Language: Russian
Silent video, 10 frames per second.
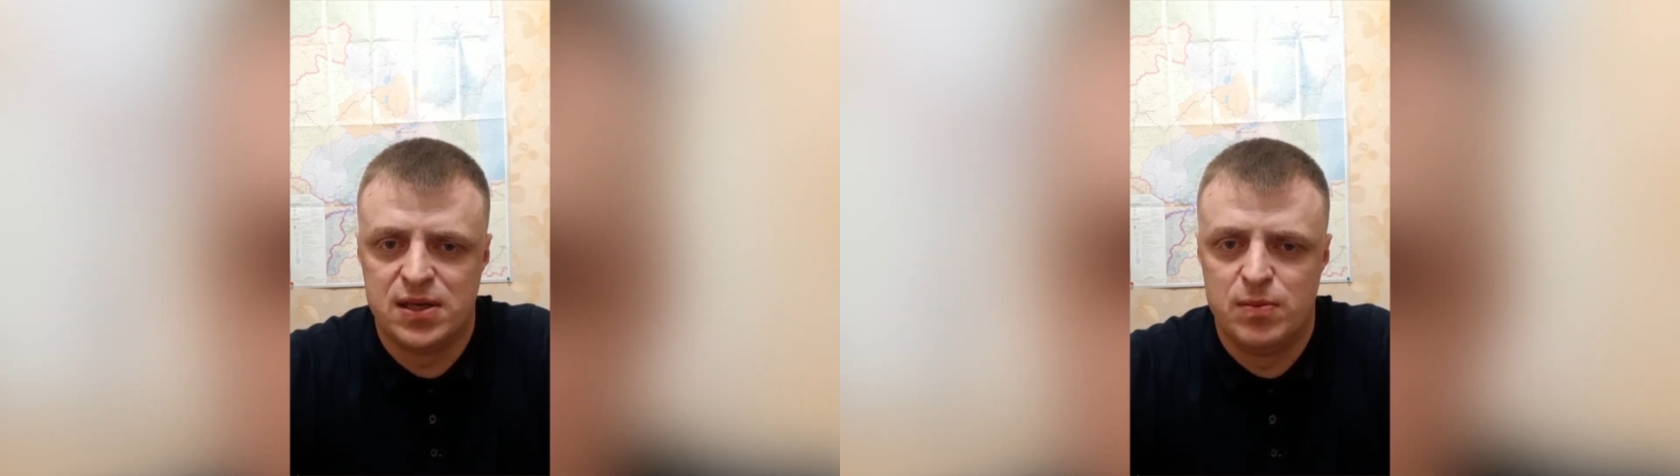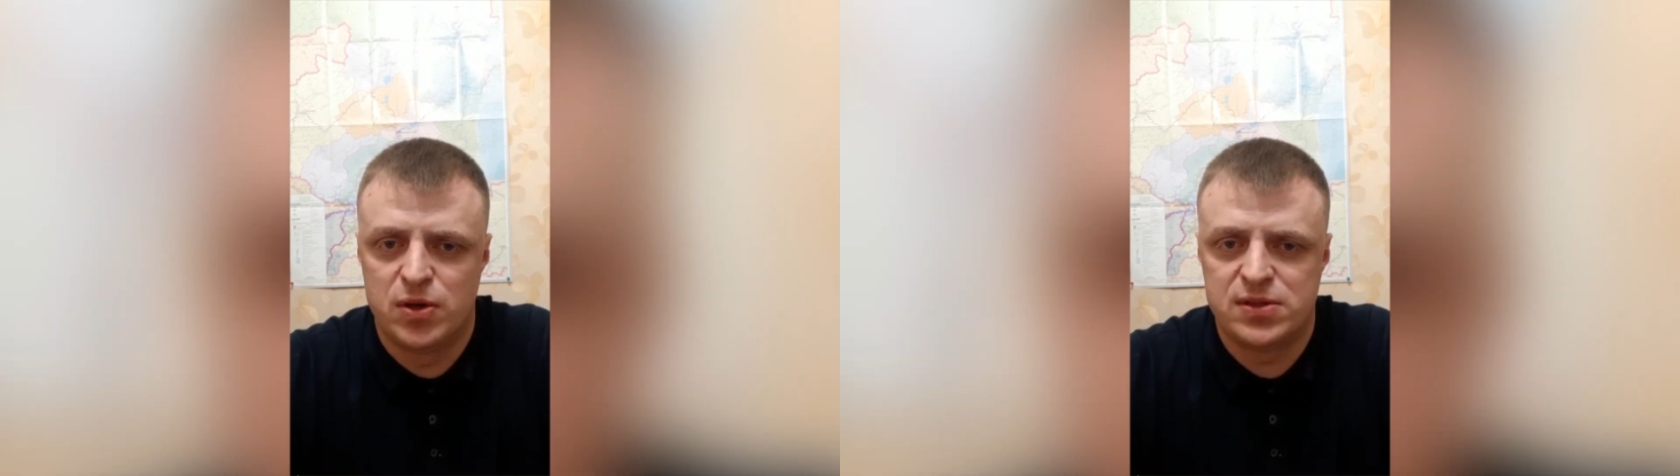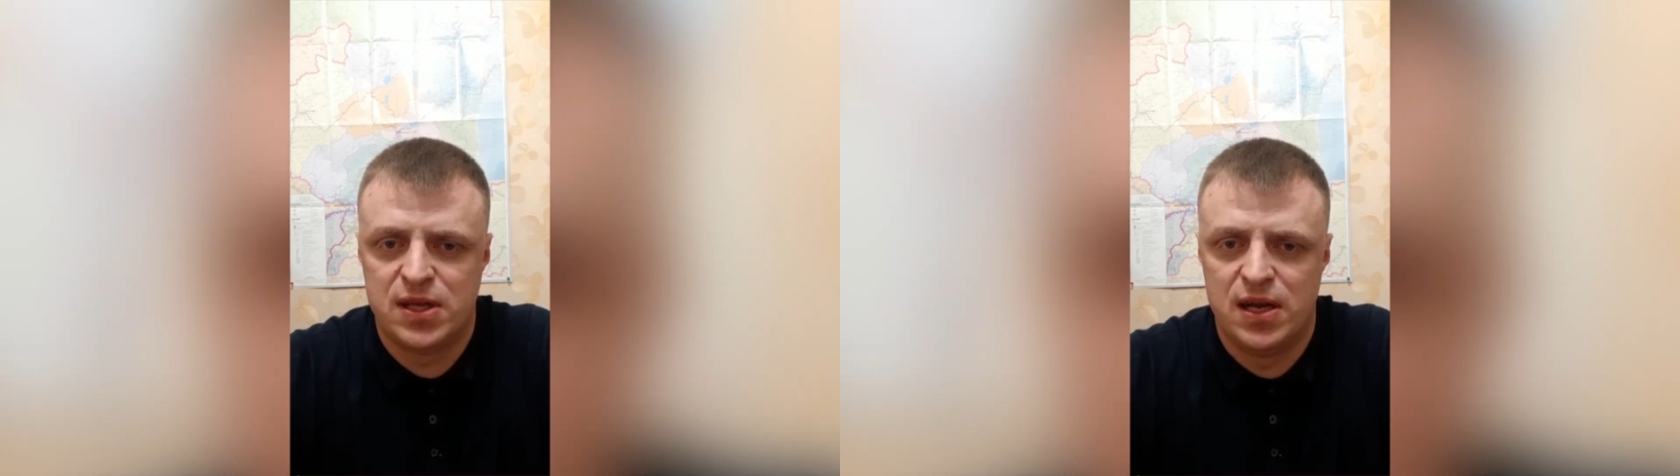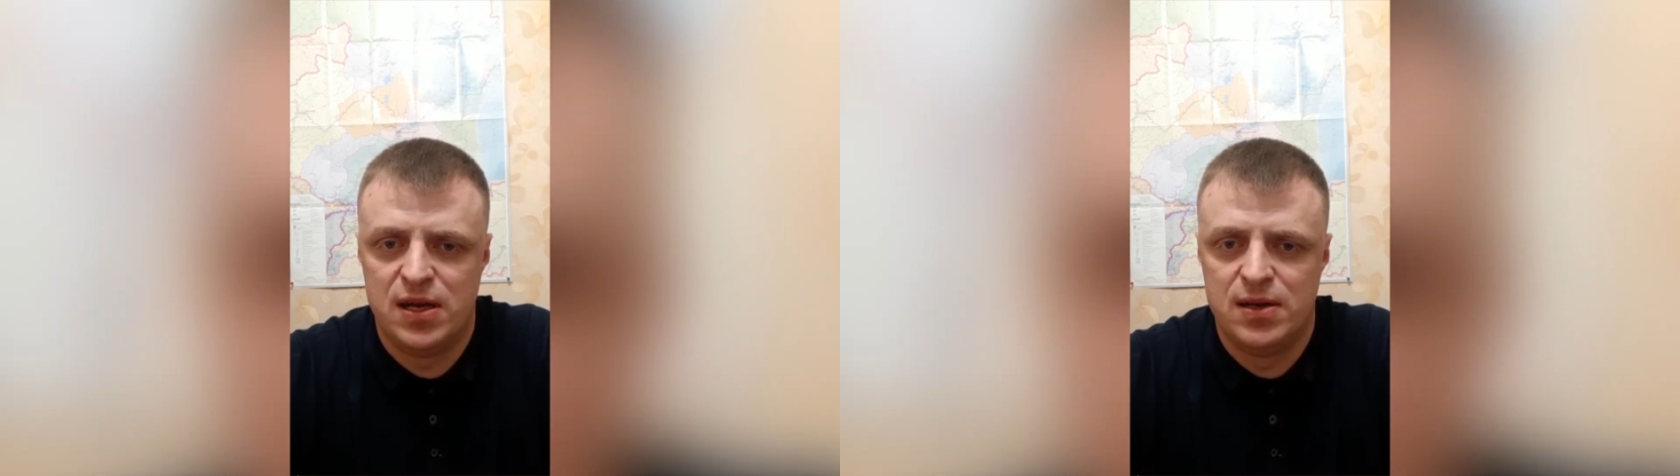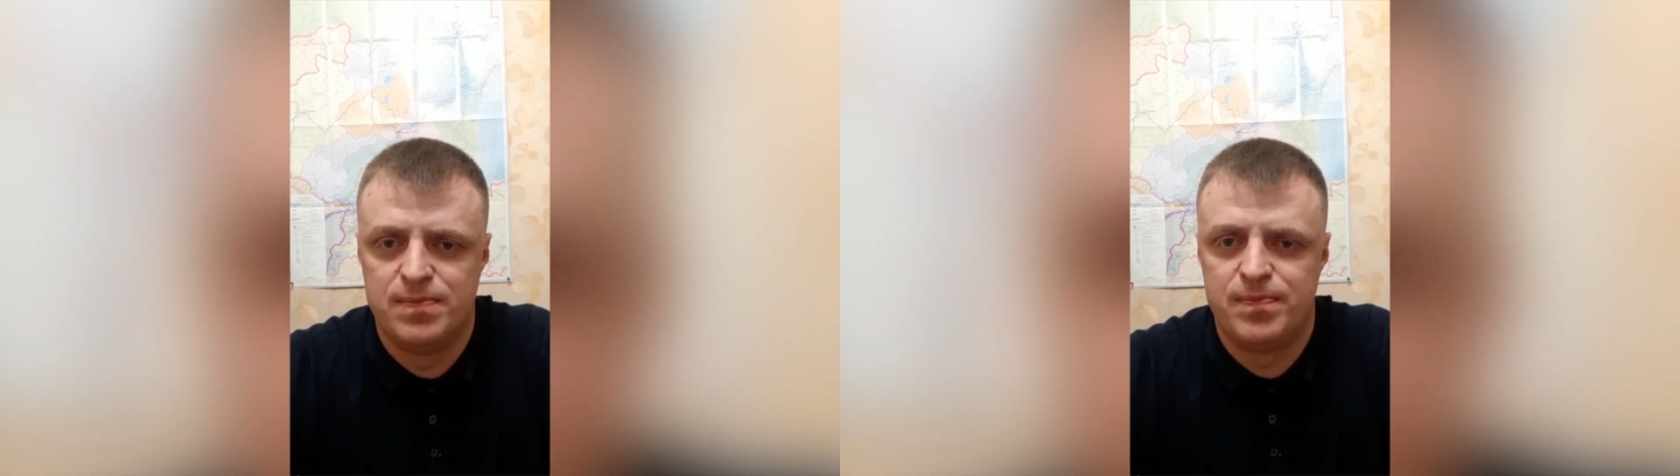
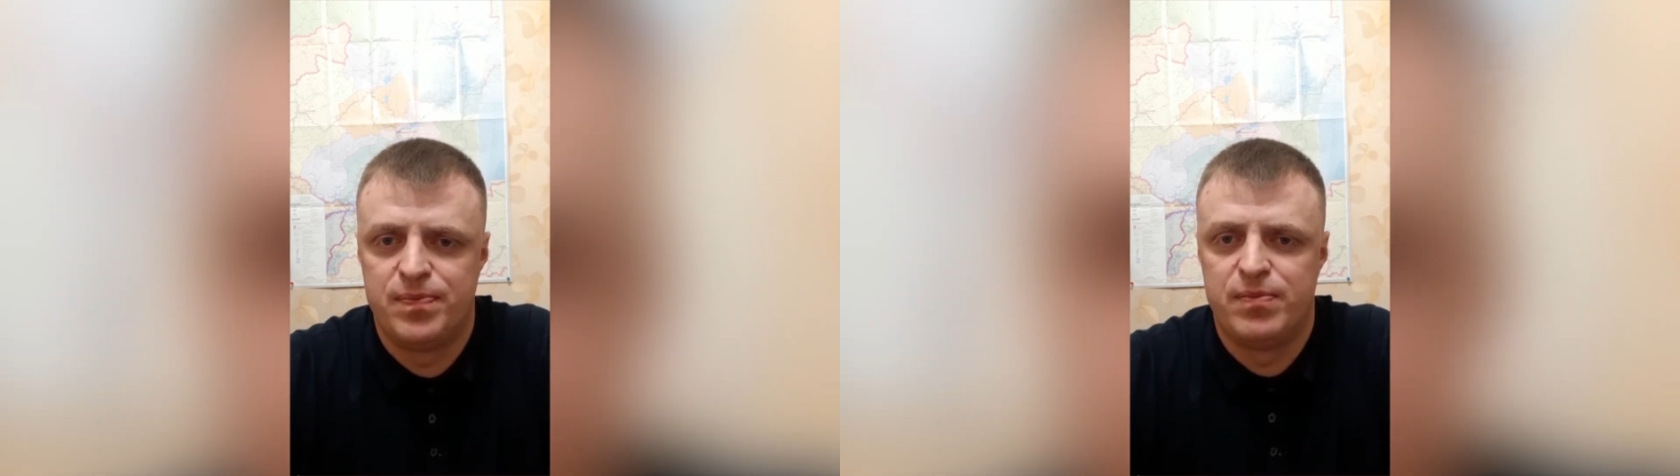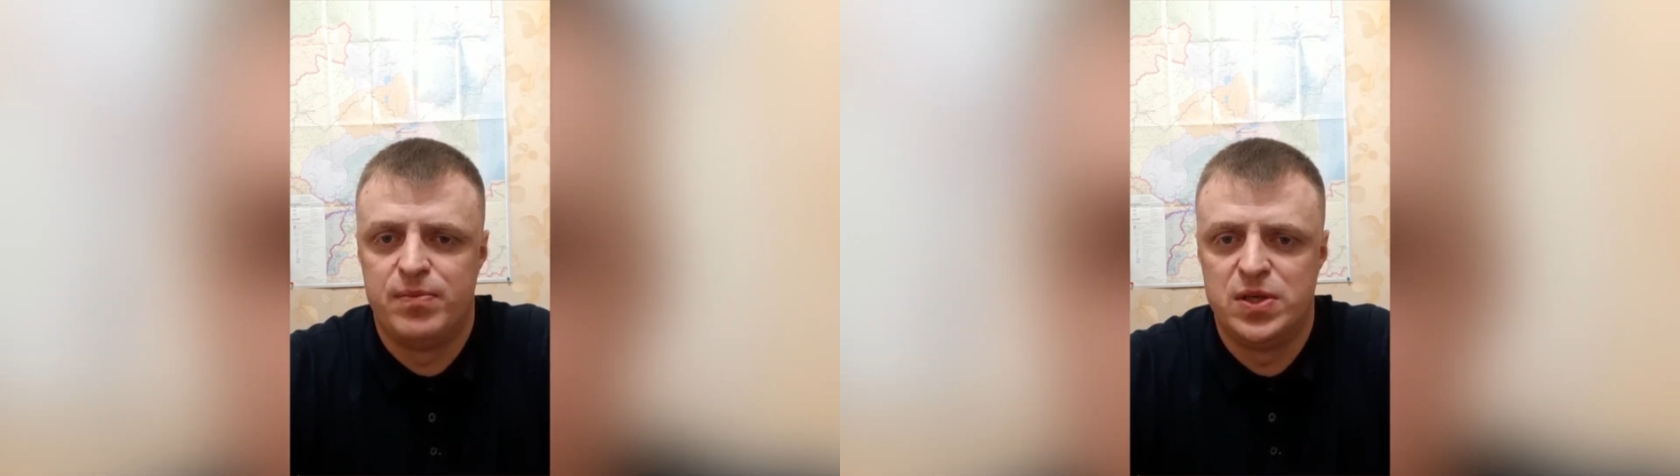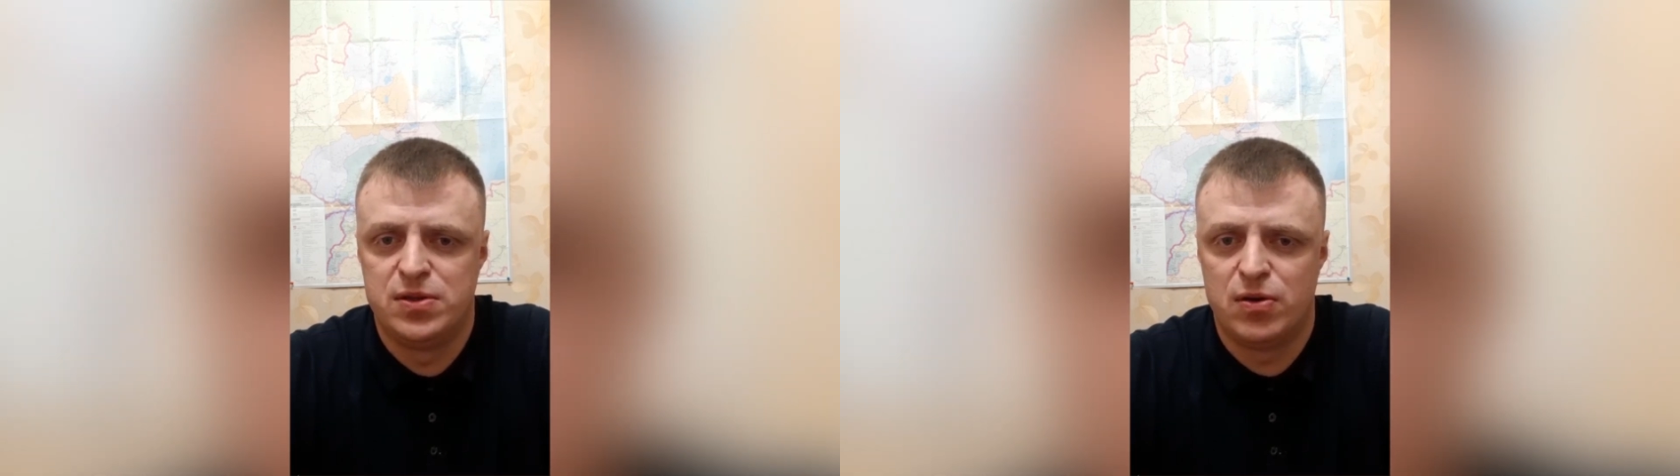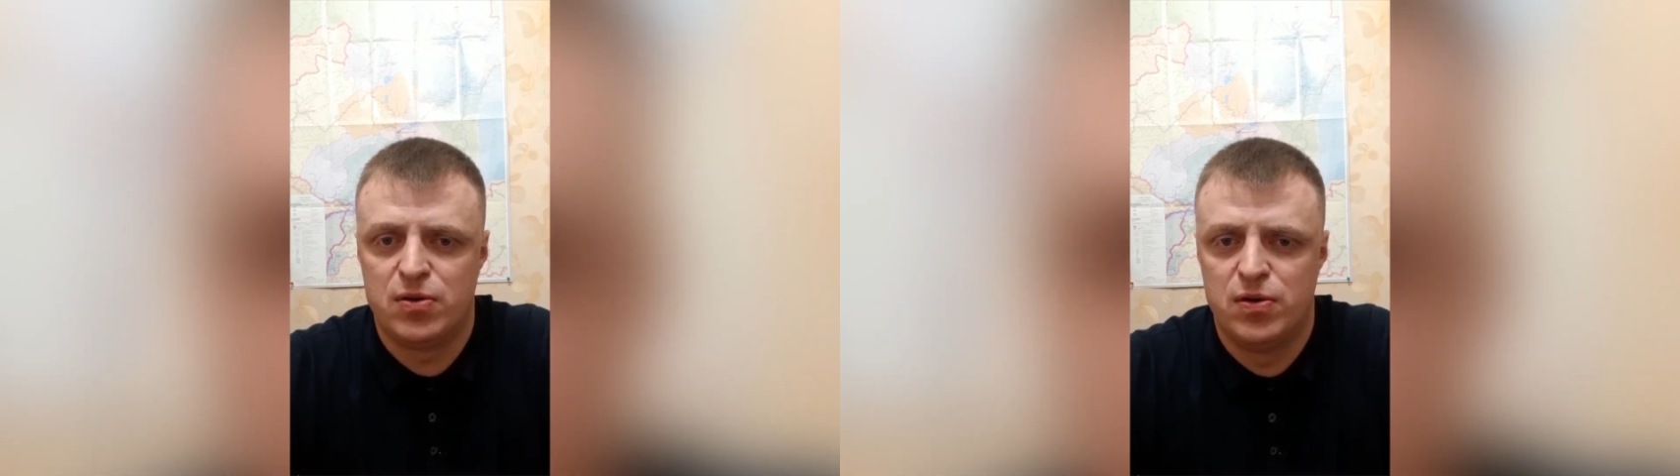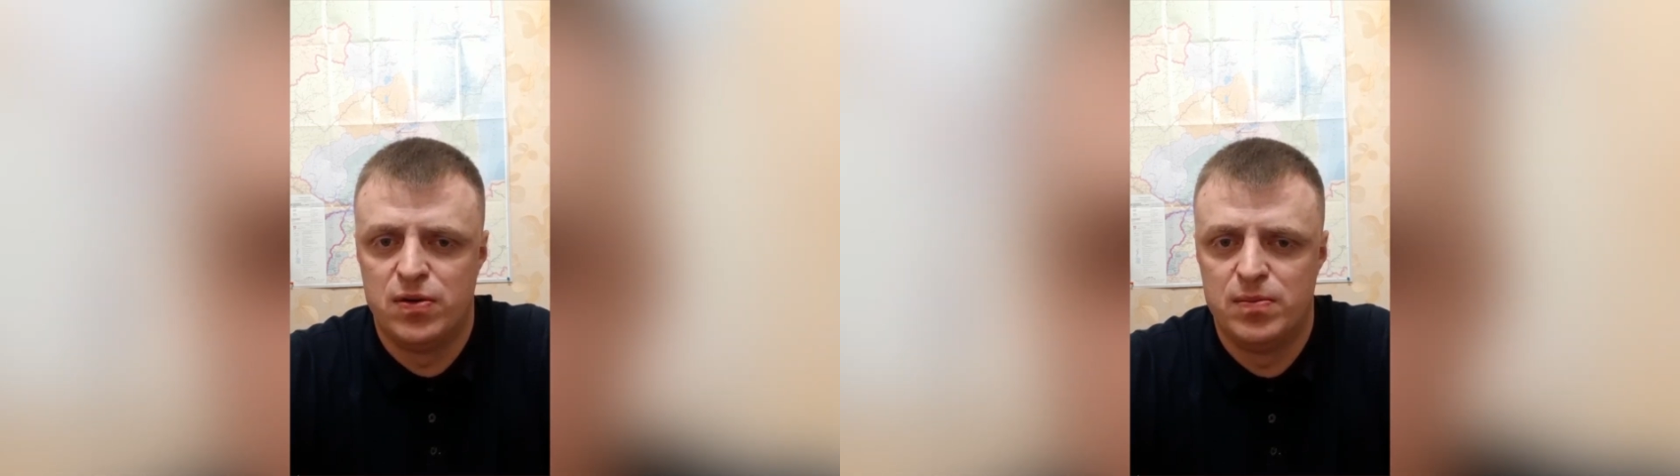Морсталя
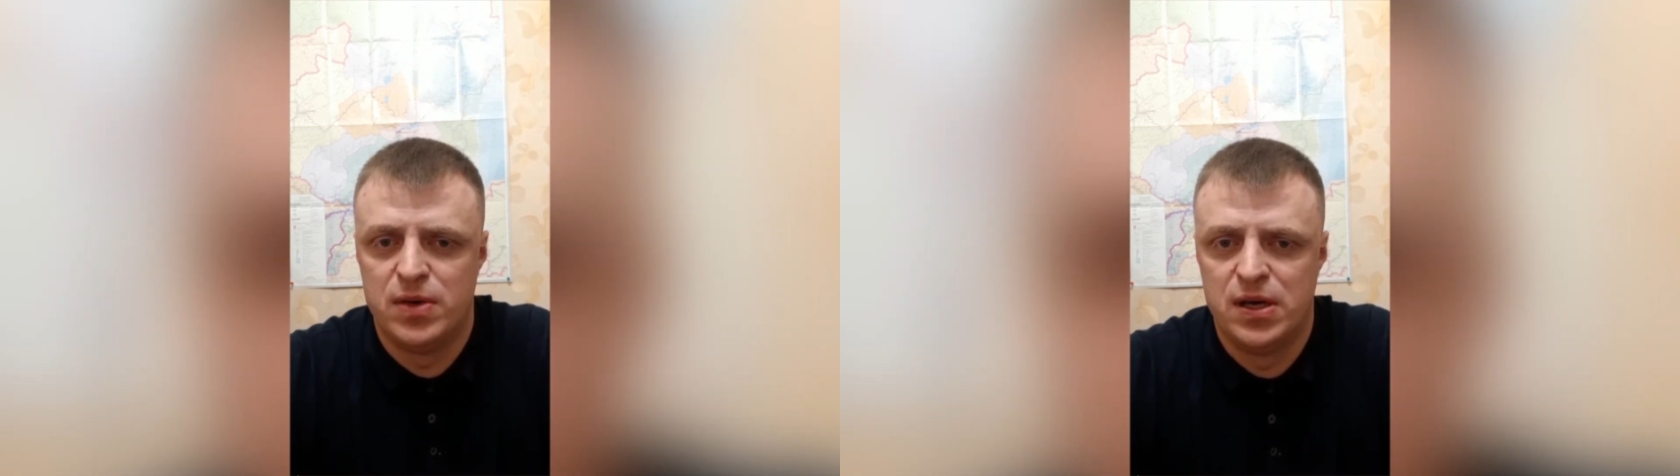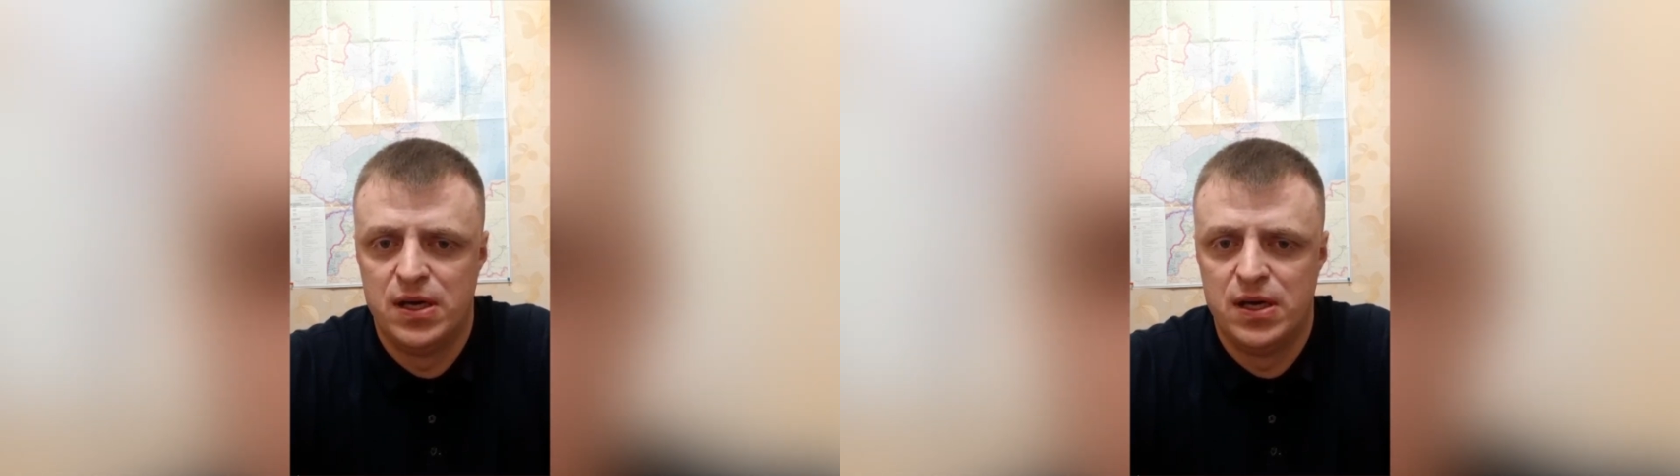Мистрюковым,